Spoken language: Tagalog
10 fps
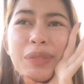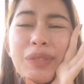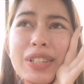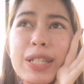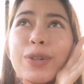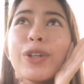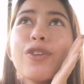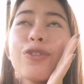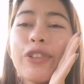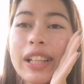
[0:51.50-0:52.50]
Namimiss ko
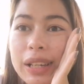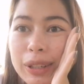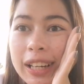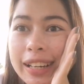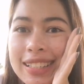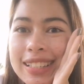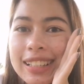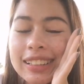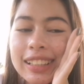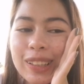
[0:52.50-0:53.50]
yung feeling guys na
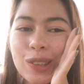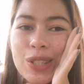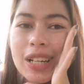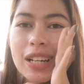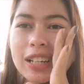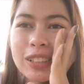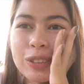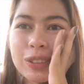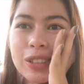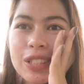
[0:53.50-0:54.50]
nandito sa
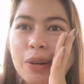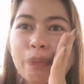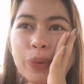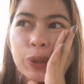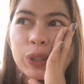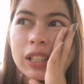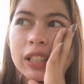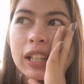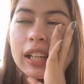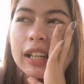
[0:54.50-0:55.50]
ano, sa
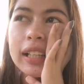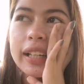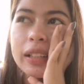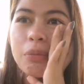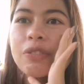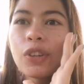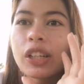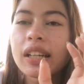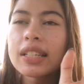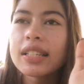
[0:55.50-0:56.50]
pool. Like before
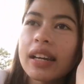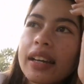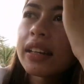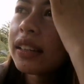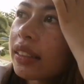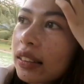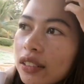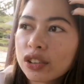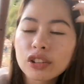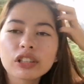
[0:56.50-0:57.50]
kasi,
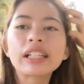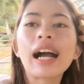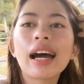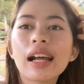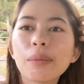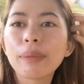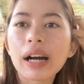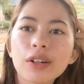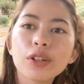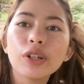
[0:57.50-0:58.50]
nung nag-aaral pa
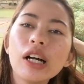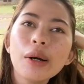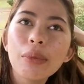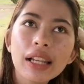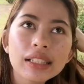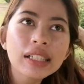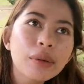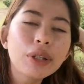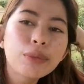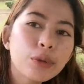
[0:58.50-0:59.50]
ako, palagi
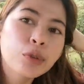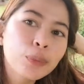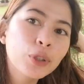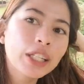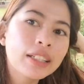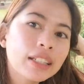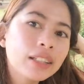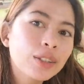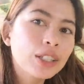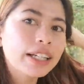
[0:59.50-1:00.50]
kaming pumupunta
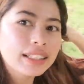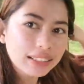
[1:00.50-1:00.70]
dito. Like